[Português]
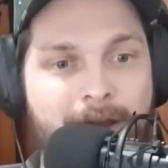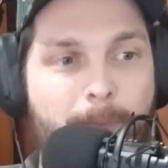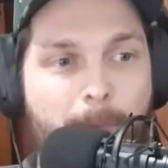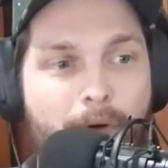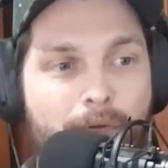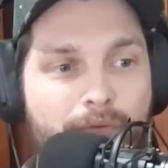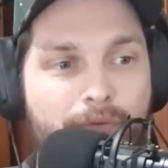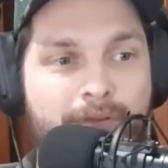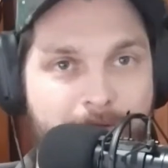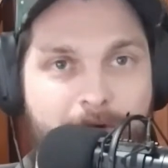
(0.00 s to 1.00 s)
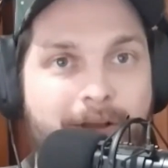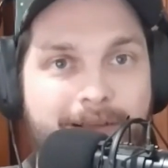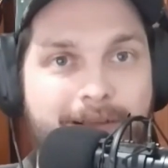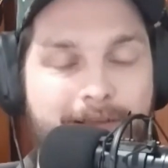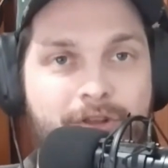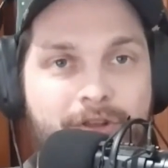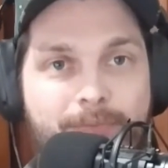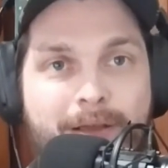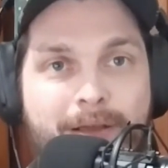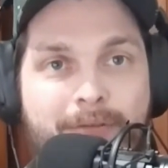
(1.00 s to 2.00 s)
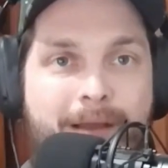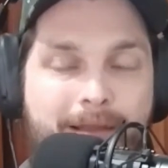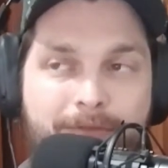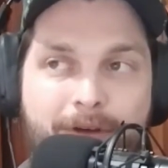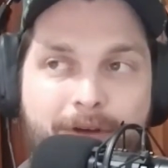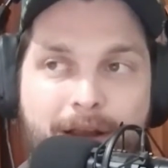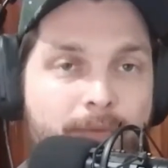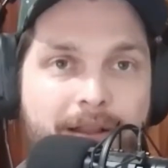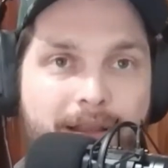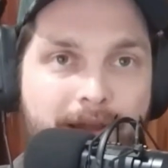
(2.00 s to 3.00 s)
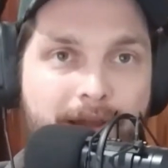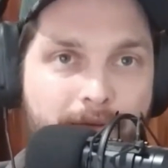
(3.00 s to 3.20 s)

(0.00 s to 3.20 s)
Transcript: pontos que não, não fazem sentido, mas tu começa a levar eles como verdadeiro.